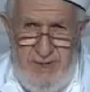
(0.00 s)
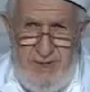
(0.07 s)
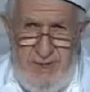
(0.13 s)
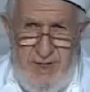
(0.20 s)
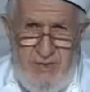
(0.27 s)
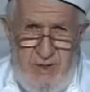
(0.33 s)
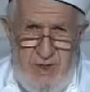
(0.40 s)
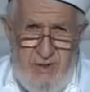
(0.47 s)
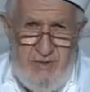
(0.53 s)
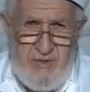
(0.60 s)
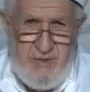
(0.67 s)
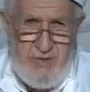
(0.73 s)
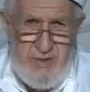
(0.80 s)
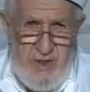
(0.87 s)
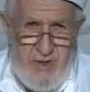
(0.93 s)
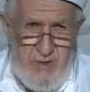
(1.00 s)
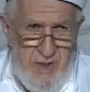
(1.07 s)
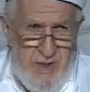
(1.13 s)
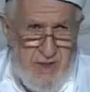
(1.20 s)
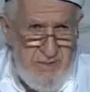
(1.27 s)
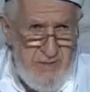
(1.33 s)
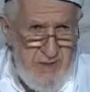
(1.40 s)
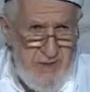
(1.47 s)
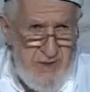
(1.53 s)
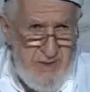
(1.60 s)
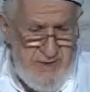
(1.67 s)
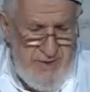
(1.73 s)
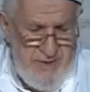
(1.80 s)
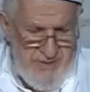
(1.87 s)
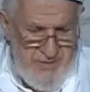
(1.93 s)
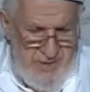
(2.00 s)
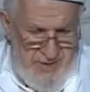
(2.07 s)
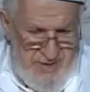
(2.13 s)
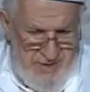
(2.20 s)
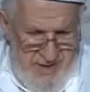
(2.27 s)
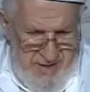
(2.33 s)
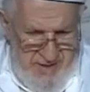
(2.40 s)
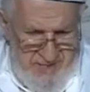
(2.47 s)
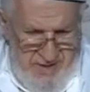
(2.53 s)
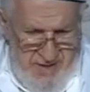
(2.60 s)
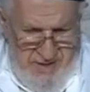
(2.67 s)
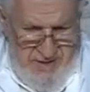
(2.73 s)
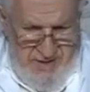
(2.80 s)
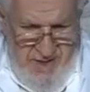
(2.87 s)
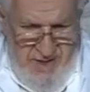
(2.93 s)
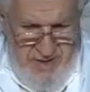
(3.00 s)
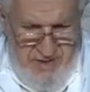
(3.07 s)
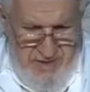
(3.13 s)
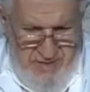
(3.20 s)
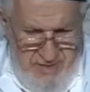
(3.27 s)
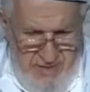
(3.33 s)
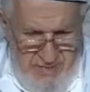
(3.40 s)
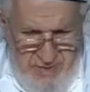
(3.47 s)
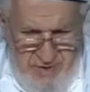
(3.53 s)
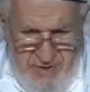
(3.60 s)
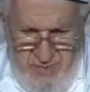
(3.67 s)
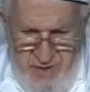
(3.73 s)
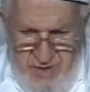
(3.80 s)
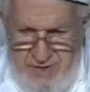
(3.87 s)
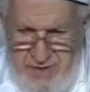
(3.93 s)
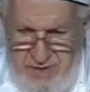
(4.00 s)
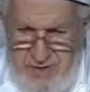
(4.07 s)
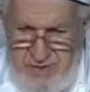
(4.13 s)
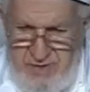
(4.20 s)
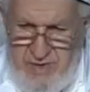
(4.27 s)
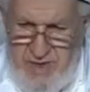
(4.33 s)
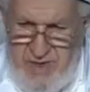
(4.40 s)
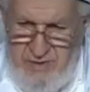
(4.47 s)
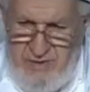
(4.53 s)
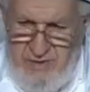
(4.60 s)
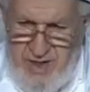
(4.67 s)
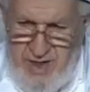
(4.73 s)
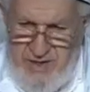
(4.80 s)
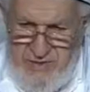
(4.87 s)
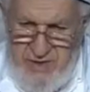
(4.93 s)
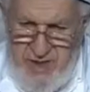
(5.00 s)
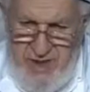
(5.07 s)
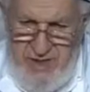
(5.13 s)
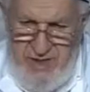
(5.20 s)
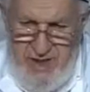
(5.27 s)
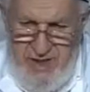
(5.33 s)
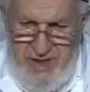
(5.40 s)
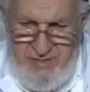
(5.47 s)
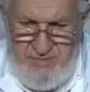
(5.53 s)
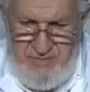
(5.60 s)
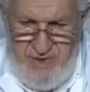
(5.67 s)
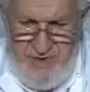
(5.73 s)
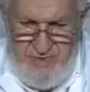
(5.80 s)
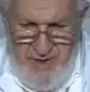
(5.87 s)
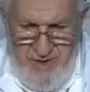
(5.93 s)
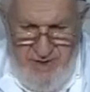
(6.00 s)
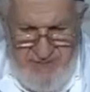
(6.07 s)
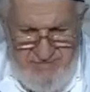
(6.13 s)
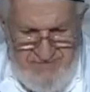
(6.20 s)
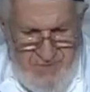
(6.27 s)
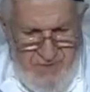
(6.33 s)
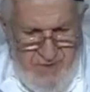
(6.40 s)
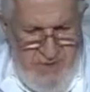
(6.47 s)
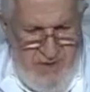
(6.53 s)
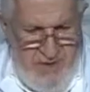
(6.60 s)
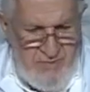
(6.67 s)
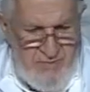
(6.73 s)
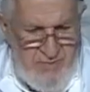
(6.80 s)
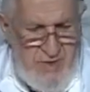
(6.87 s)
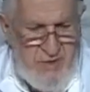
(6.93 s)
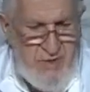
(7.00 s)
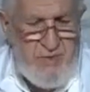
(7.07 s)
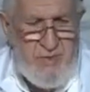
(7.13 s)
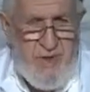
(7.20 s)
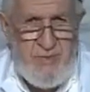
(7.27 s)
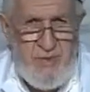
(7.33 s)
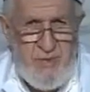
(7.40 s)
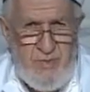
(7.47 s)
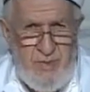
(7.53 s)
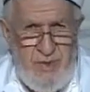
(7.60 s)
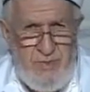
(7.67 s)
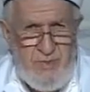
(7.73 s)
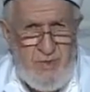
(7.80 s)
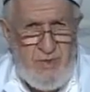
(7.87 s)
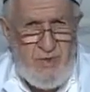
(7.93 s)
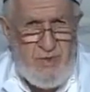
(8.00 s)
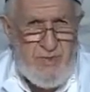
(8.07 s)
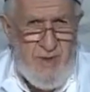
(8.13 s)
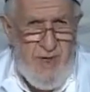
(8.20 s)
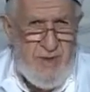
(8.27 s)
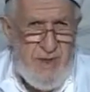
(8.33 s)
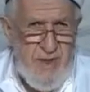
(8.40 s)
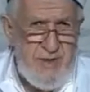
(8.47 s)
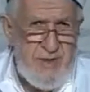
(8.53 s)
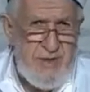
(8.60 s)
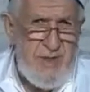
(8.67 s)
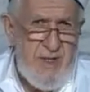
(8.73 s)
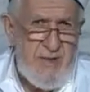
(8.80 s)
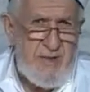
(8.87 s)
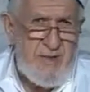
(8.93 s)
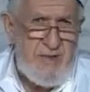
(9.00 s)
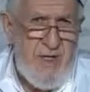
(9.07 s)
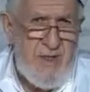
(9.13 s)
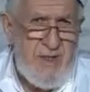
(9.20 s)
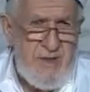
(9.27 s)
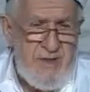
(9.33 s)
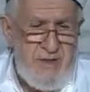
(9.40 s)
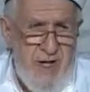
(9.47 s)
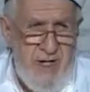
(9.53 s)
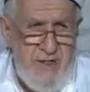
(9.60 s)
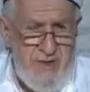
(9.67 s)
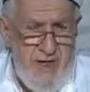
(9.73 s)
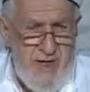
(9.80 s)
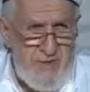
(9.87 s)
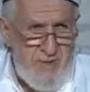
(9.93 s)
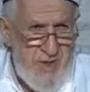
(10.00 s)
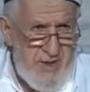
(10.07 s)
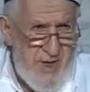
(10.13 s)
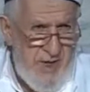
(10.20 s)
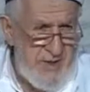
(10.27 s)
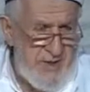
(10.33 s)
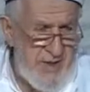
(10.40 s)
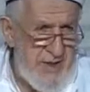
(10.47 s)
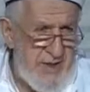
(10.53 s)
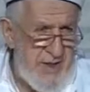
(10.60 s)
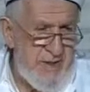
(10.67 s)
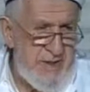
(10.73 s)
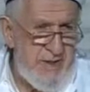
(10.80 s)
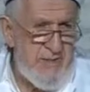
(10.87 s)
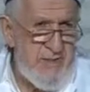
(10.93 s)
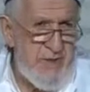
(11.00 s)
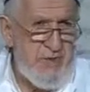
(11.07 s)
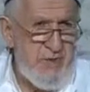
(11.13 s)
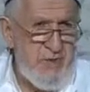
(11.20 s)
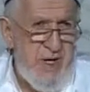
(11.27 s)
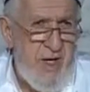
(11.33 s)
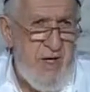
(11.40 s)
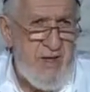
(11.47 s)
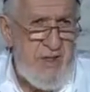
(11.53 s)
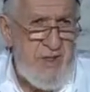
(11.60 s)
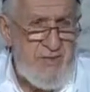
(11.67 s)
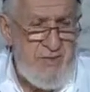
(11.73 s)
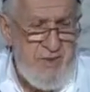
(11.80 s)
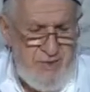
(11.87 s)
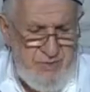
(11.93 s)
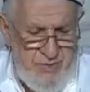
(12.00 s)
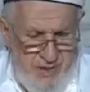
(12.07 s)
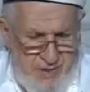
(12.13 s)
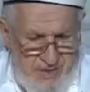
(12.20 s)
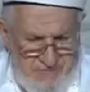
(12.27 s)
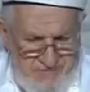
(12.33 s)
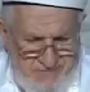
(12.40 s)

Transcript: hızam aleyhimus salavat ve teslimat ehli beyt el asab etbalar rıdvanullah teala aleyhi mecmain bir cümle mümin ve Müslüman kardeşlerimizden irtihal dar baka edenler rahmetullah aleyhi mecmain